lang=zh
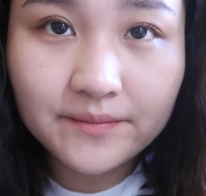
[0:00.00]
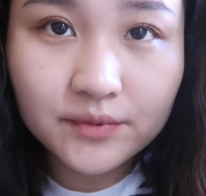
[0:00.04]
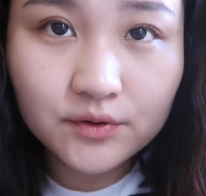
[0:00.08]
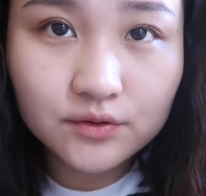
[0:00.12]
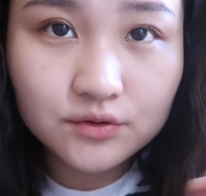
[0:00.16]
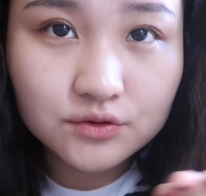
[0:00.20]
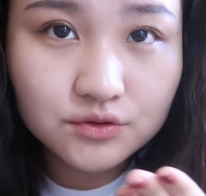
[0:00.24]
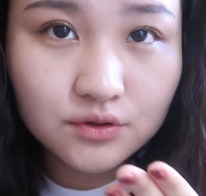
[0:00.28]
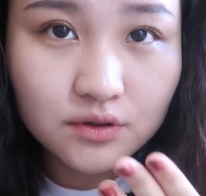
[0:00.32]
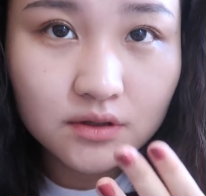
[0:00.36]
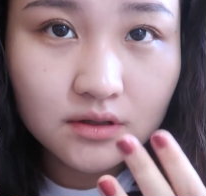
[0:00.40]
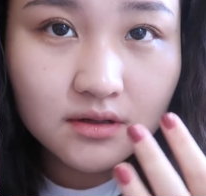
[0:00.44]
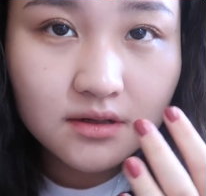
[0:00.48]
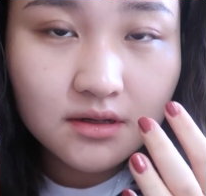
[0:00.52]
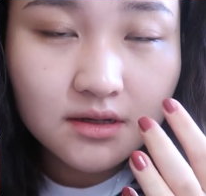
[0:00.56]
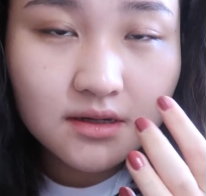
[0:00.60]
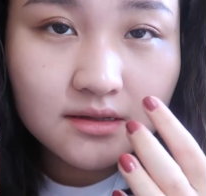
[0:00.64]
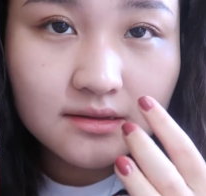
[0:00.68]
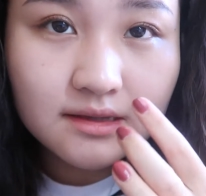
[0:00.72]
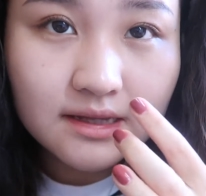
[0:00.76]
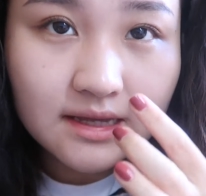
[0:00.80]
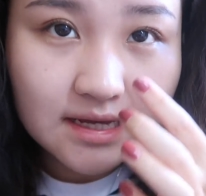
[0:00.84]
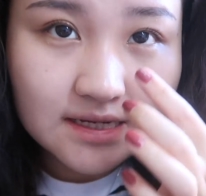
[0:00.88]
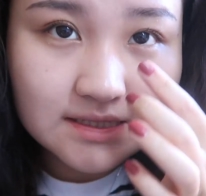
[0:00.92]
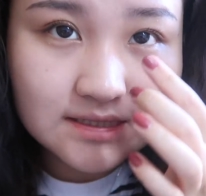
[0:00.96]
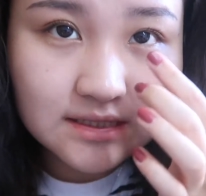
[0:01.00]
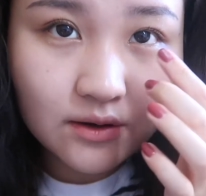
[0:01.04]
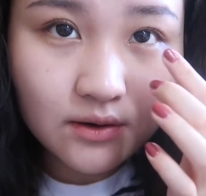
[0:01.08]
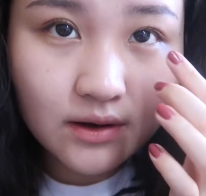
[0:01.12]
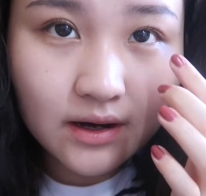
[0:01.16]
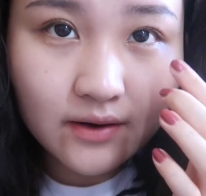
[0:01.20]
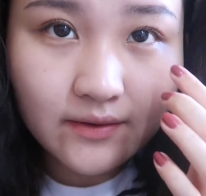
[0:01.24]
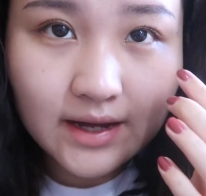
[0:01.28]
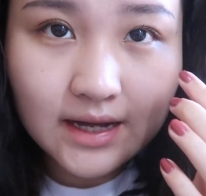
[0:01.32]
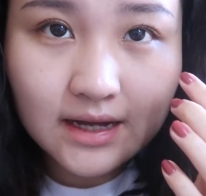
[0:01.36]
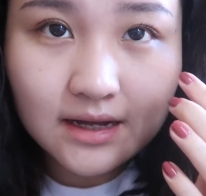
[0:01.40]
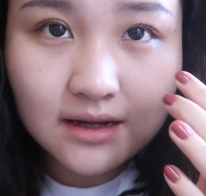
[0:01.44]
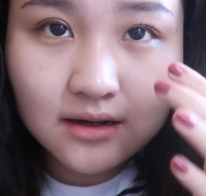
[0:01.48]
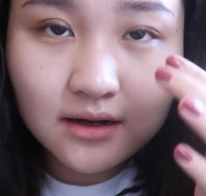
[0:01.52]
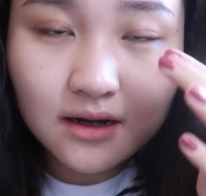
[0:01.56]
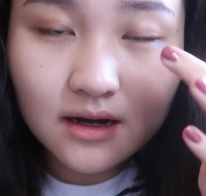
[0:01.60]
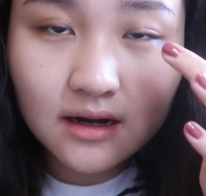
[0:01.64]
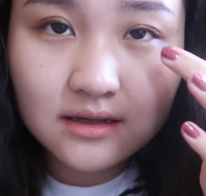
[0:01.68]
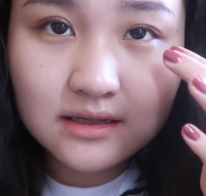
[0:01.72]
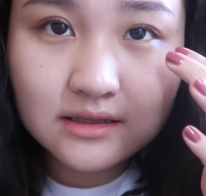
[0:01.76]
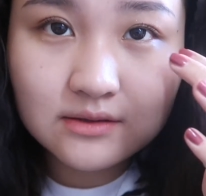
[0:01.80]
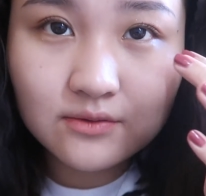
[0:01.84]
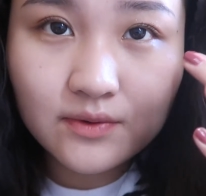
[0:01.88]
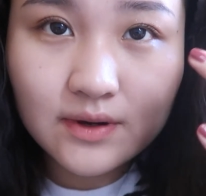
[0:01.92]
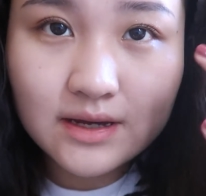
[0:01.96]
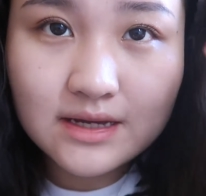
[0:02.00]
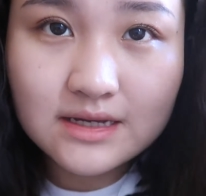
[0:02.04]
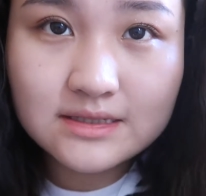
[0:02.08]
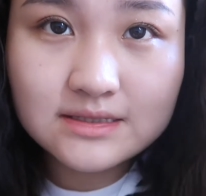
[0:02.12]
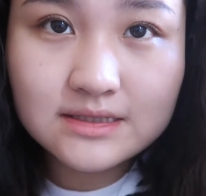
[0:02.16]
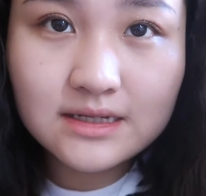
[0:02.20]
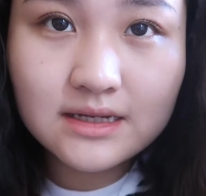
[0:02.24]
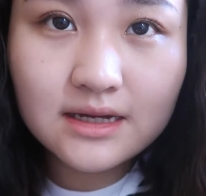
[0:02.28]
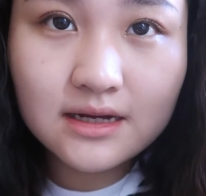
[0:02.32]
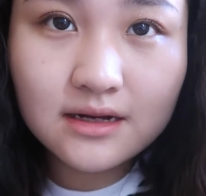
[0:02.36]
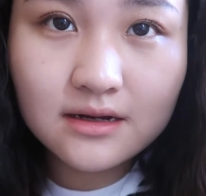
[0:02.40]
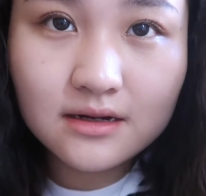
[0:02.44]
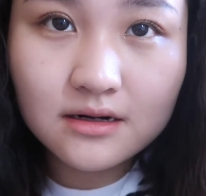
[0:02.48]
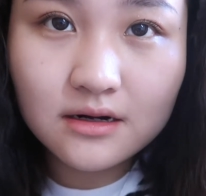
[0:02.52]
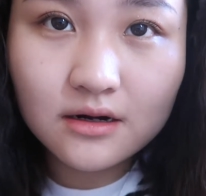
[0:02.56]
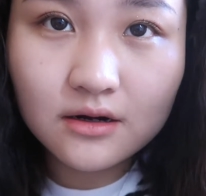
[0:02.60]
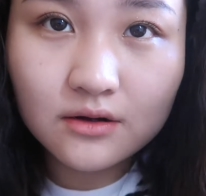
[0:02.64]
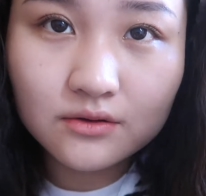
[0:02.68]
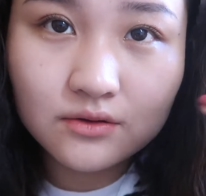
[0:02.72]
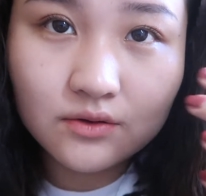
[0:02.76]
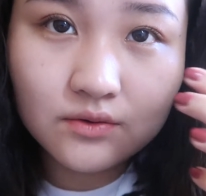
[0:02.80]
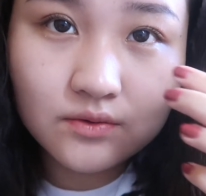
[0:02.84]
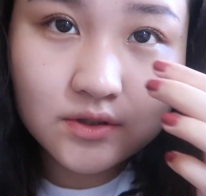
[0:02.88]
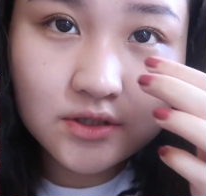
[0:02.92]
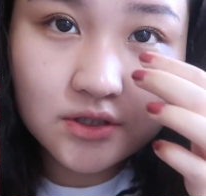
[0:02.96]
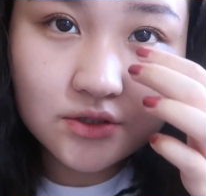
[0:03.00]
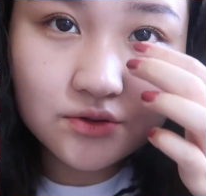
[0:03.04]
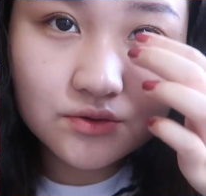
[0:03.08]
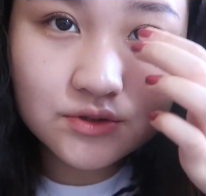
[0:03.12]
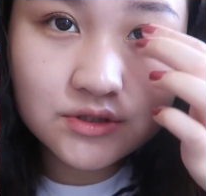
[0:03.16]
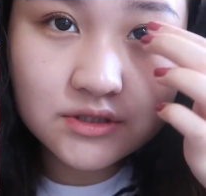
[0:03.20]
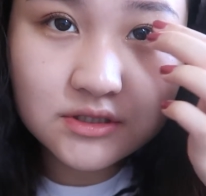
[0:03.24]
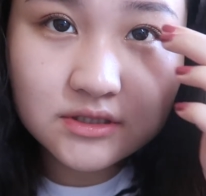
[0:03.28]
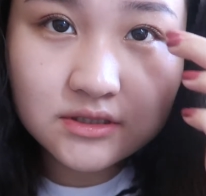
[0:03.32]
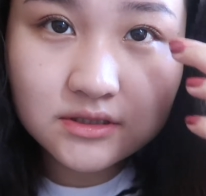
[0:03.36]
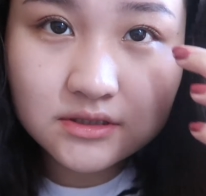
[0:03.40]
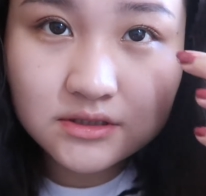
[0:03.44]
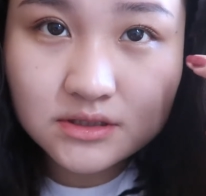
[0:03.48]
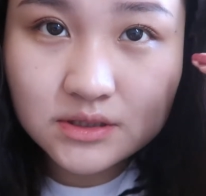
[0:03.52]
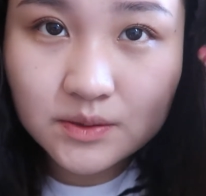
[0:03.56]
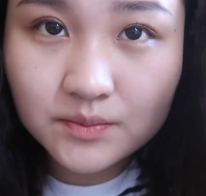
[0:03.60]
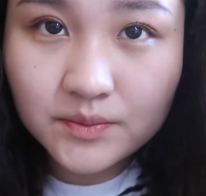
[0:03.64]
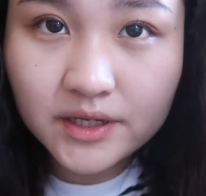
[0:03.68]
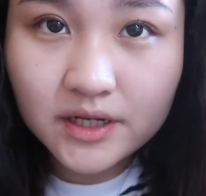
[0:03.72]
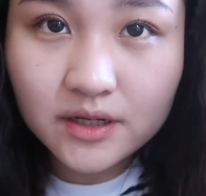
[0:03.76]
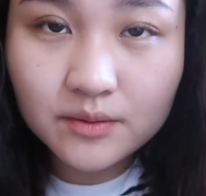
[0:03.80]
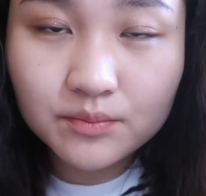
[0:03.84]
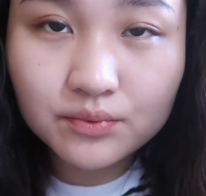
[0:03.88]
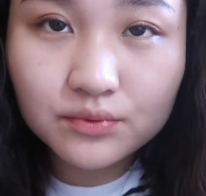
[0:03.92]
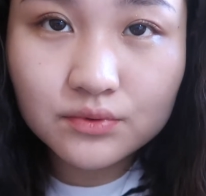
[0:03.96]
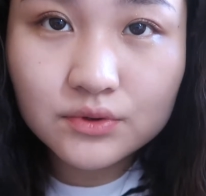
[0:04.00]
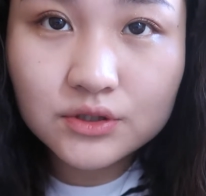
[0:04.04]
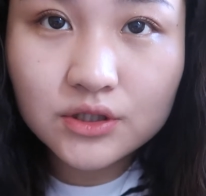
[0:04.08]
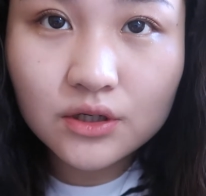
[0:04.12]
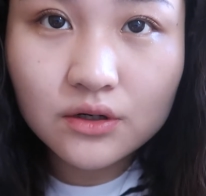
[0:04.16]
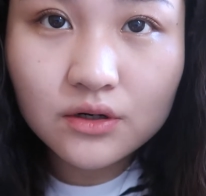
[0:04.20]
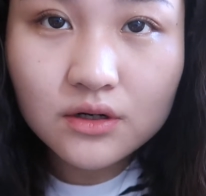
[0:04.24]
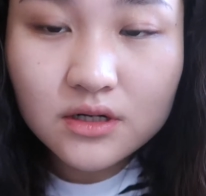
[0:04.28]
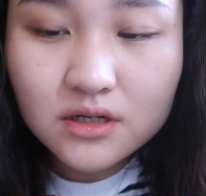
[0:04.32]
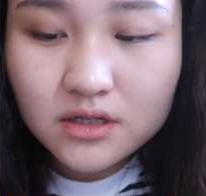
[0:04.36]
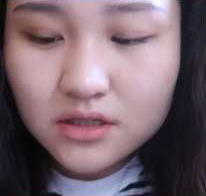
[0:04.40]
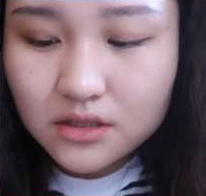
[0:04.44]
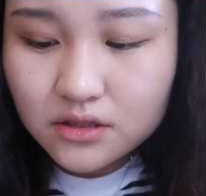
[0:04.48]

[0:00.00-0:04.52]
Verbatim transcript: 比如说内眼线画完啊，外眼线，然后呢或者都是这么一个步骤。